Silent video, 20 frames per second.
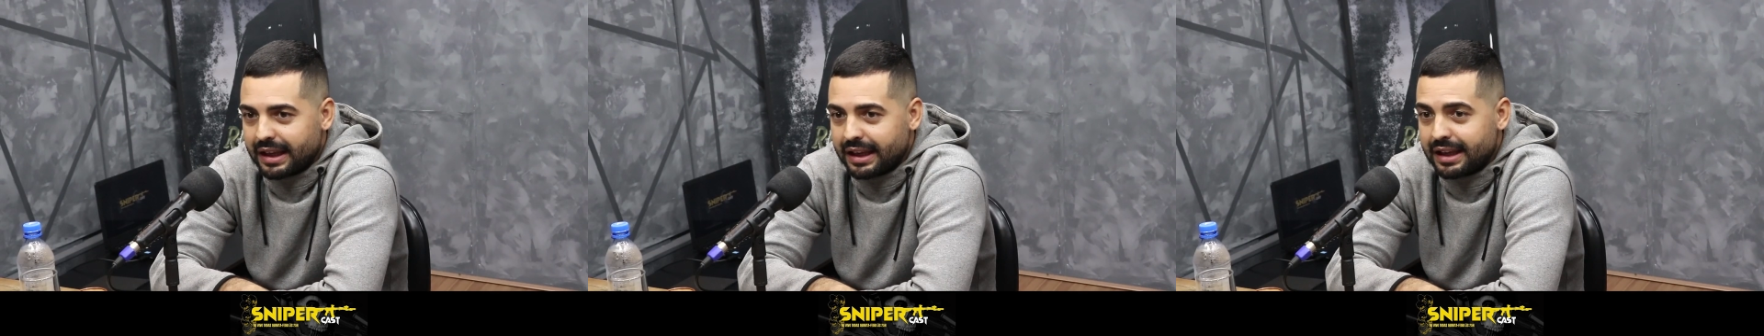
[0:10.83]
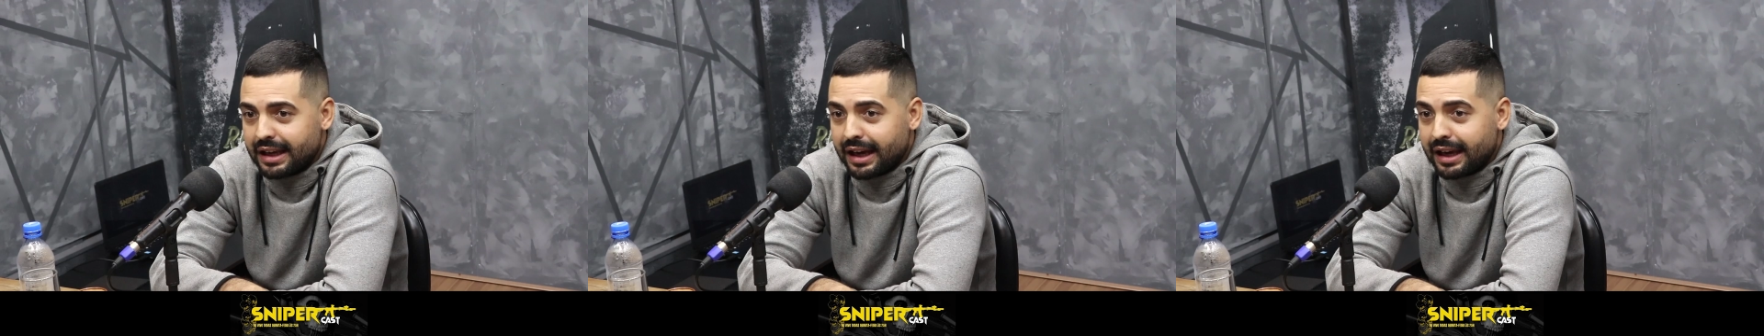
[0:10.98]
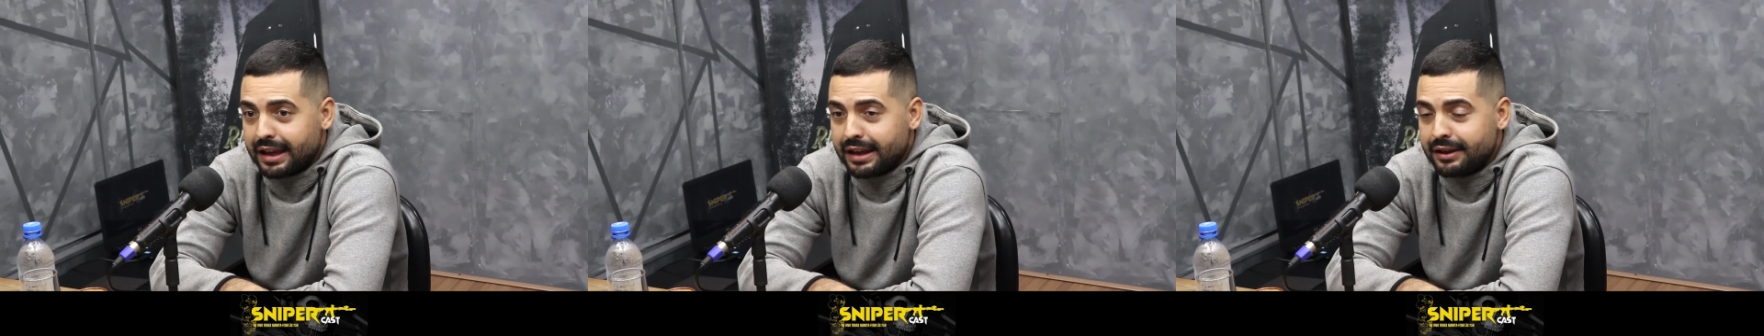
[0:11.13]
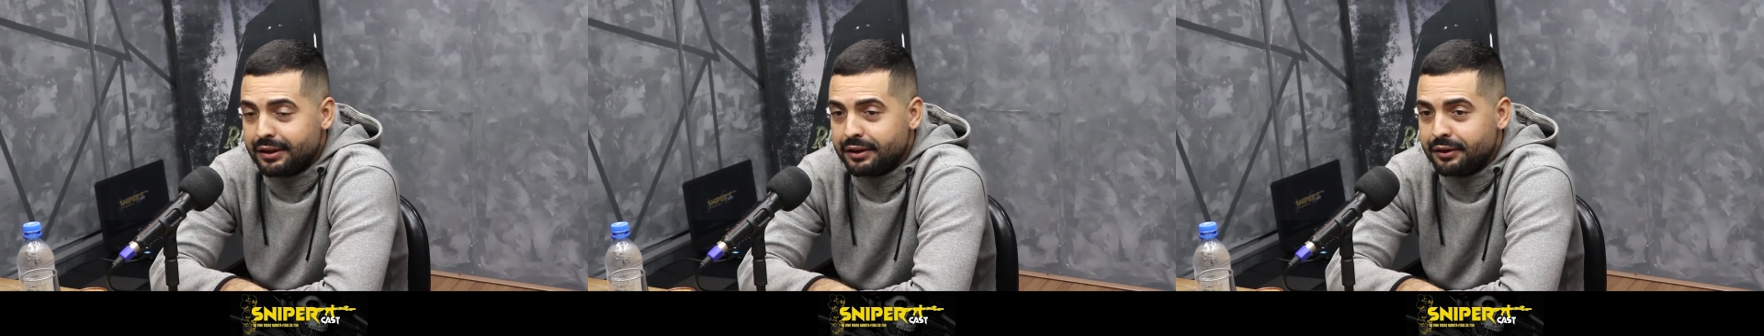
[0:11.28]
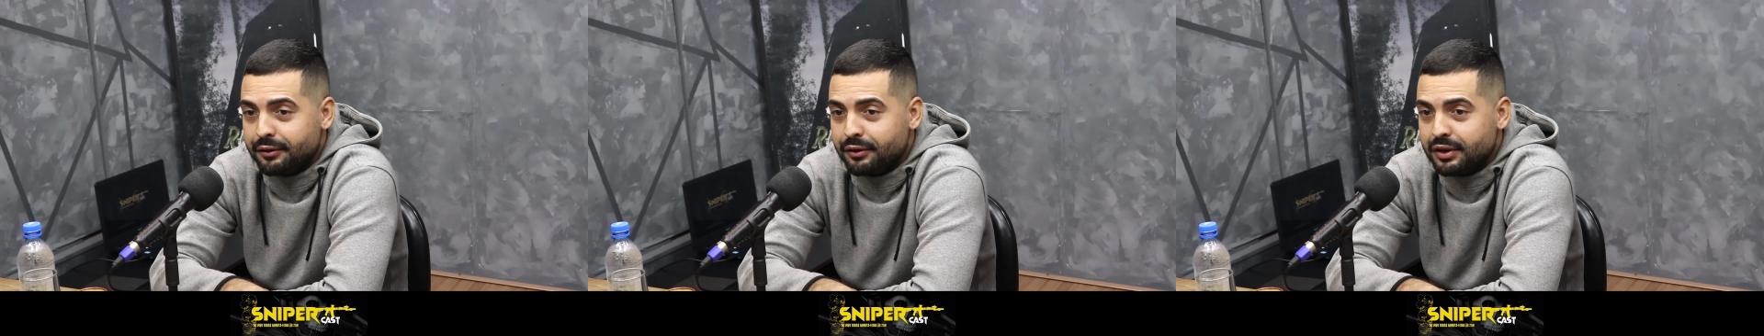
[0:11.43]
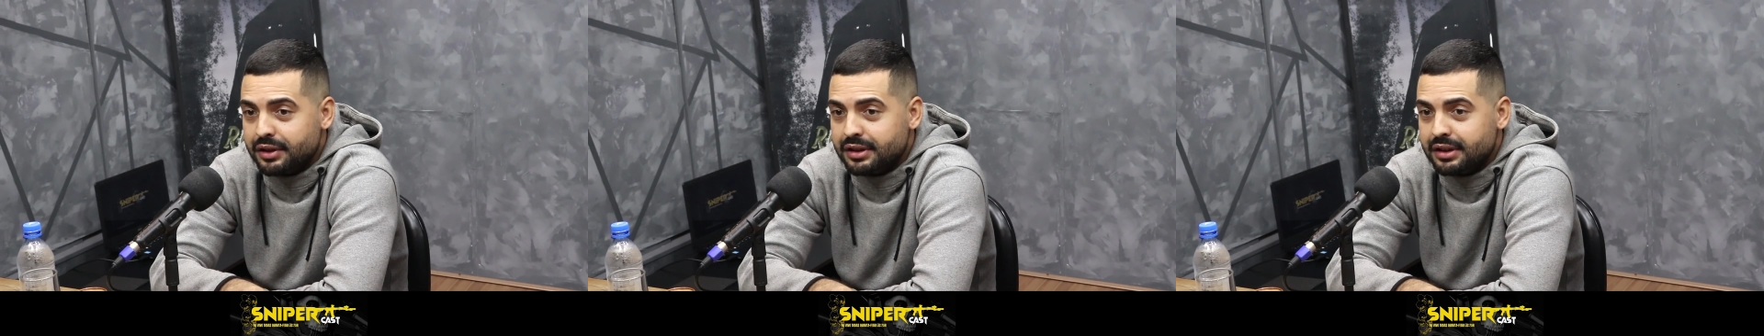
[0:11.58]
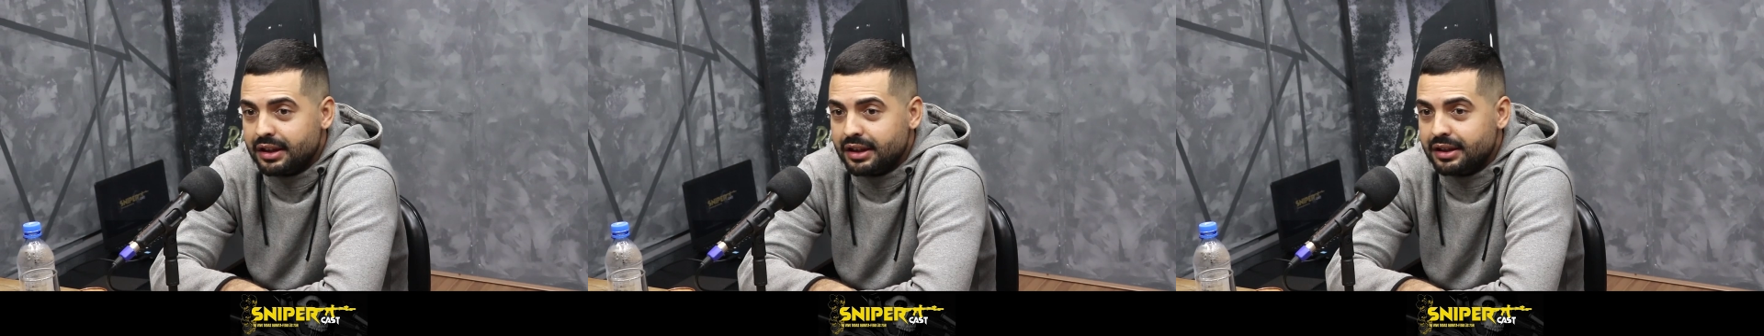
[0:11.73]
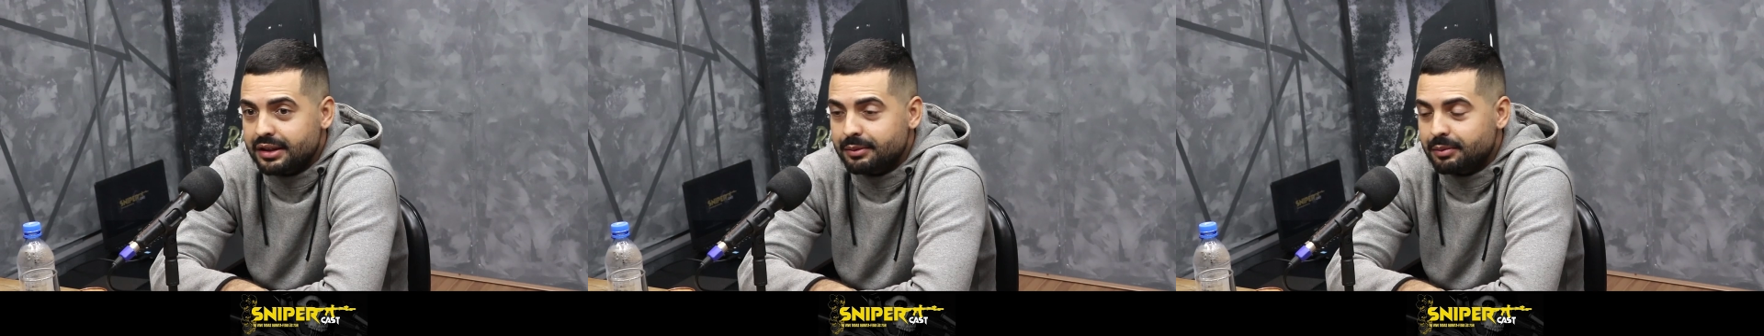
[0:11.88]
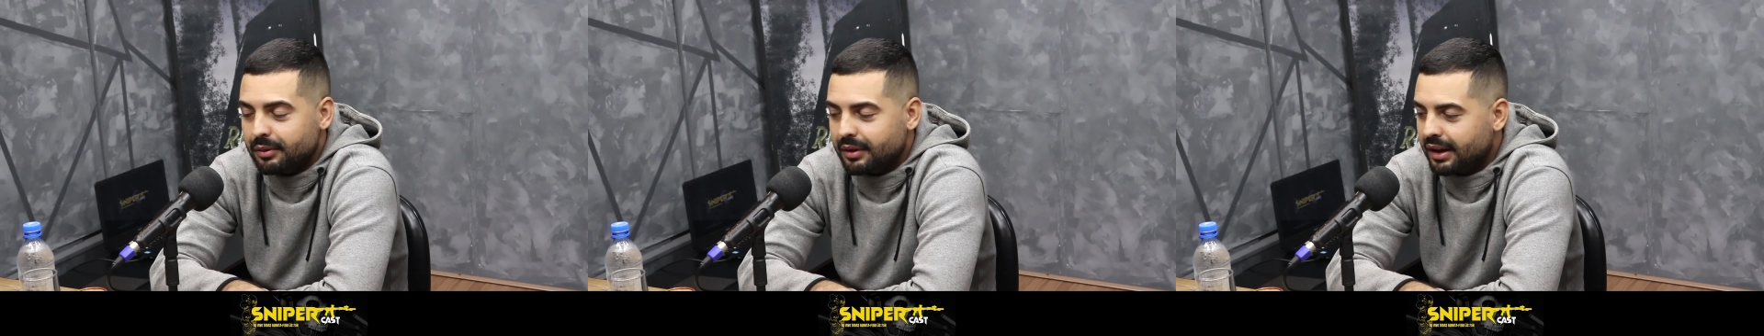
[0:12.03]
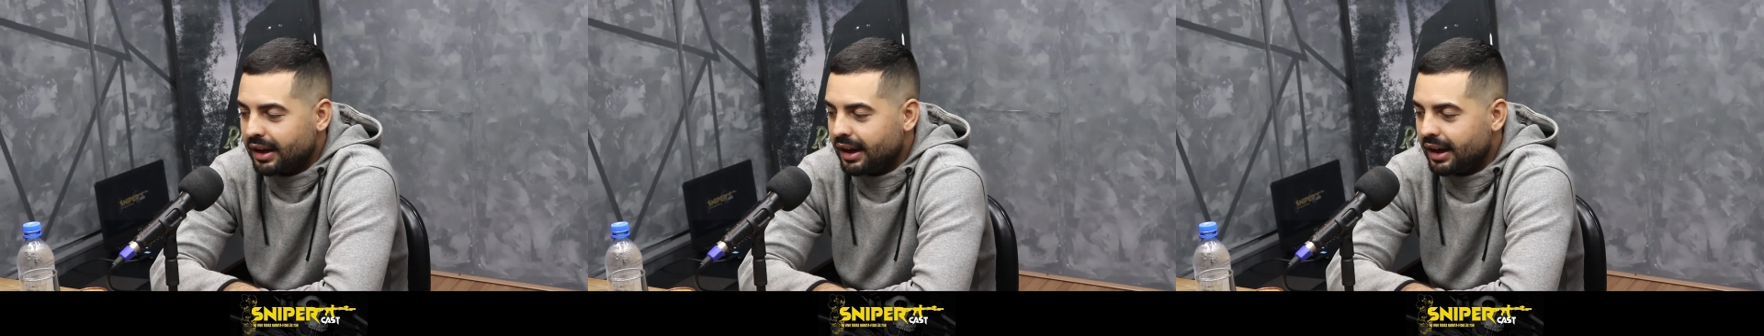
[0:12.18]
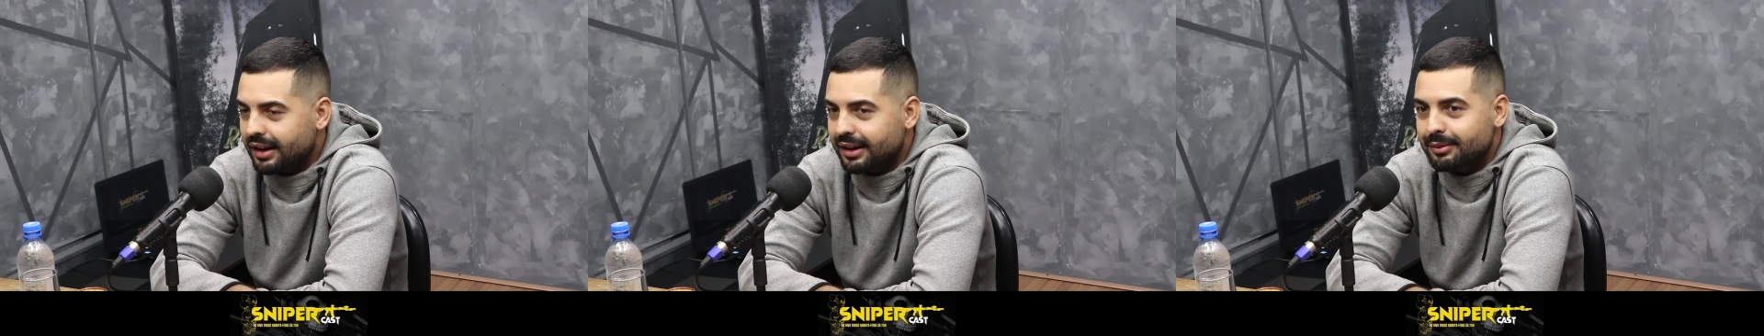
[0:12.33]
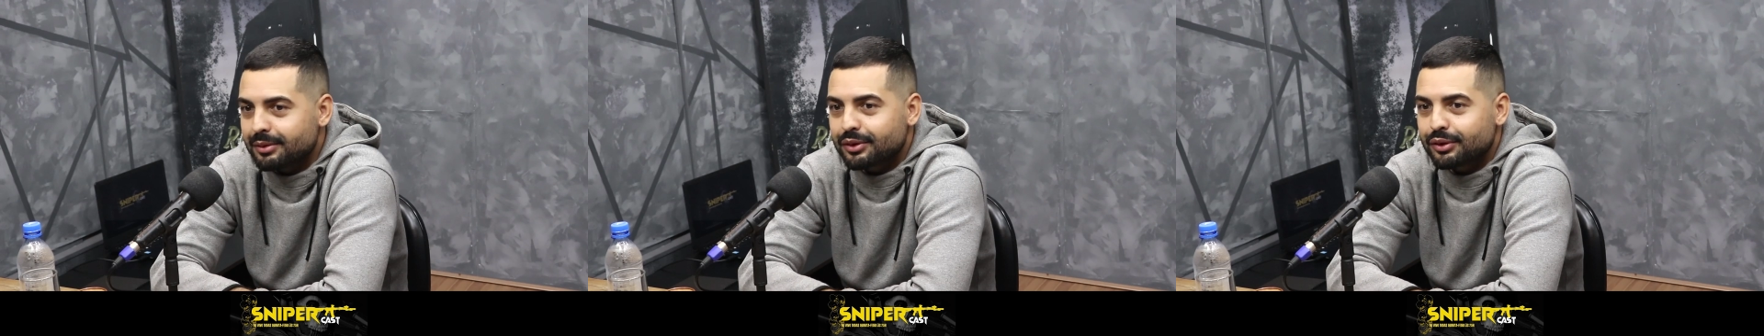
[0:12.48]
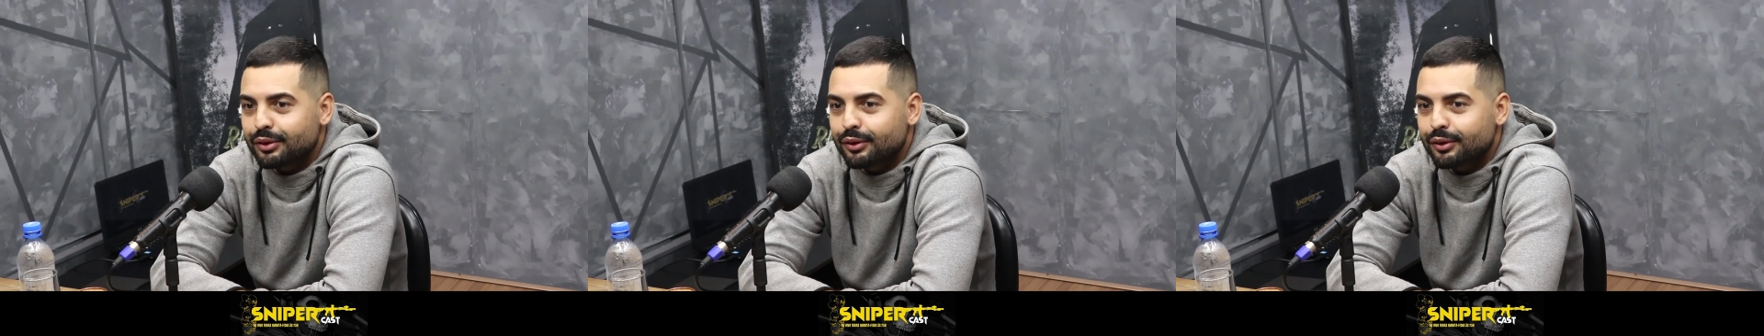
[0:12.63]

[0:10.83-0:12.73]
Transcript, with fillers: e aí você, tipo, caramba,